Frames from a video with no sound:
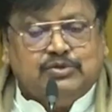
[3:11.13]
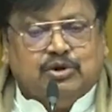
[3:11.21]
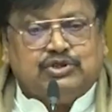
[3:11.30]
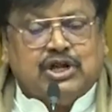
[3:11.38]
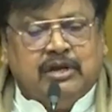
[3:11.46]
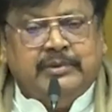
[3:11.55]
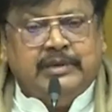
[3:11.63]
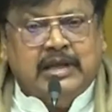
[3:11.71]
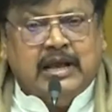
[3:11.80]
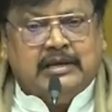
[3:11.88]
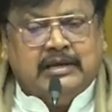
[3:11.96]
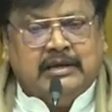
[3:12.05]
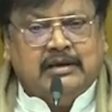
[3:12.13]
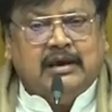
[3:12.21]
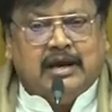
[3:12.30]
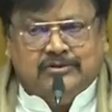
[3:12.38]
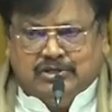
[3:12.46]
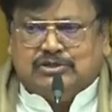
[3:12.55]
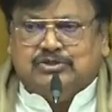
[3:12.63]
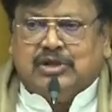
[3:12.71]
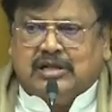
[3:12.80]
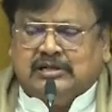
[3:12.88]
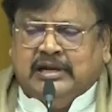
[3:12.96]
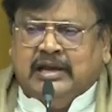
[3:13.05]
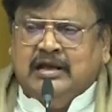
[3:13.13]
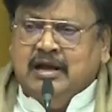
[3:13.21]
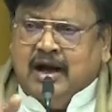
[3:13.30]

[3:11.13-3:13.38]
సోషల్ మీడియాకి అధ్యక్షుడు అతనే